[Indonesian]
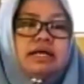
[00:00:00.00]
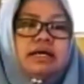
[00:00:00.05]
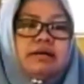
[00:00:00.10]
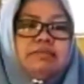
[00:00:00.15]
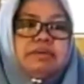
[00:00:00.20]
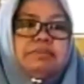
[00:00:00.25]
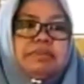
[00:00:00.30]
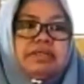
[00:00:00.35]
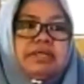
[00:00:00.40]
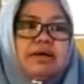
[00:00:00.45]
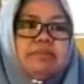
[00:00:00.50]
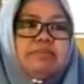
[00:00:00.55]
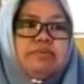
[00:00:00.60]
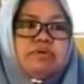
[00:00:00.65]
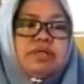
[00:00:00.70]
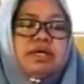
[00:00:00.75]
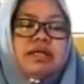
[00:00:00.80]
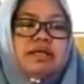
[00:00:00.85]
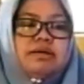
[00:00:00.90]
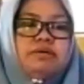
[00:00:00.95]
kami
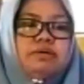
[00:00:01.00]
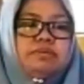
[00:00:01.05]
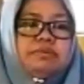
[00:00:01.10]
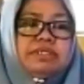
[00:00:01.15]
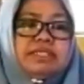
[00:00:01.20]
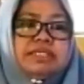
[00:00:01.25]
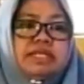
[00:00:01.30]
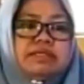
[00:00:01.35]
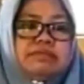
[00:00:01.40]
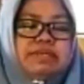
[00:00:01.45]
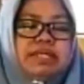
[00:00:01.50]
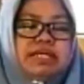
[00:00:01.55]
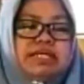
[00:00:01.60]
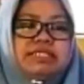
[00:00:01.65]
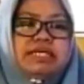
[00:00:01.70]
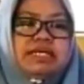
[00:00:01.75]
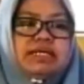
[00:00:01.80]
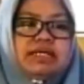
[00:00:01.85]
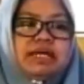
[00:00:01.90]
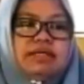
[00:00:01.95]
bergabung dalam komunitas
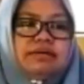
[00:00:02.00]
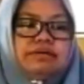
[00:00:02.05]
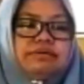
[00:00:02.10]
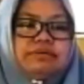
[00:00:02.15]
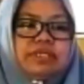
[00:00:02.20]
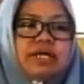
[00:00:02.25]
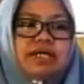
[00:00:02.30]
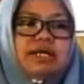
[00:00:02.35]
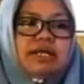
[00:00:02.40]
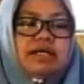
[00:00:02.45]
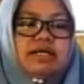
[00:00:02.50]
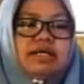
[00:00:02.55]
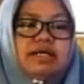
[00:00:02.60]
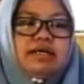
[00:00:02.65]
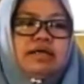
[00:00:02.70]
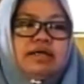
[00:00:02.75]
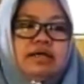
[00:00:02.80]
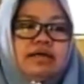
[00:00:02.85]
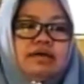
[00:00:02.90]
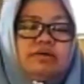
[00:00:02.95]
belajar Kayu
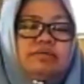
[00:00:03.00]
Utara.